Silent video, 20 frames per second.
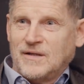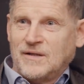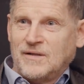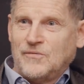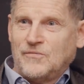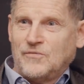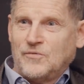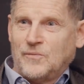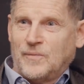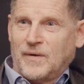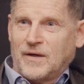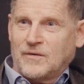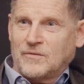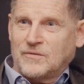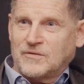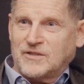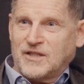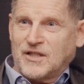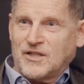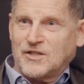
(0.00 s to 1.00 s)
il ne faut pas
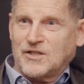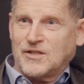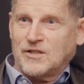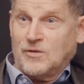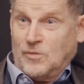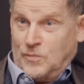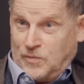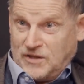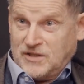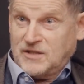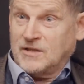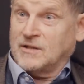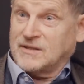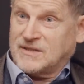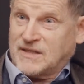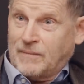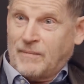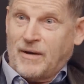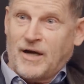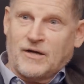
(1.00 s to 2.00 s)
qu'on sache. Le président,
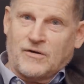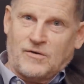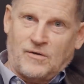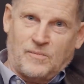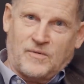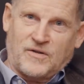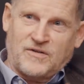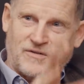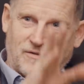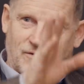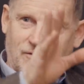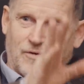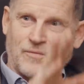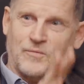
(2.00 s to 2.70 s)
ça marche, le président